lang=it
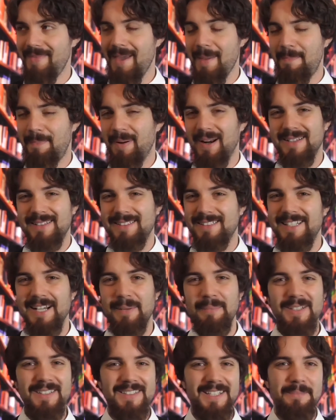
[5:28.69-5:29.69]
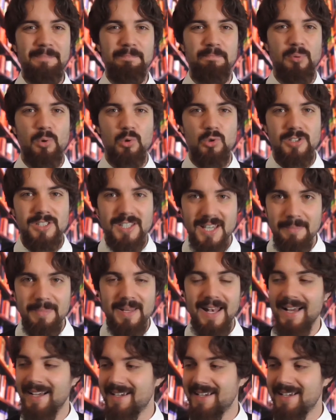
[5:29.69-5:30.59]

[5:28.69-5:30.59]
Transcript: è praticamente impossibile,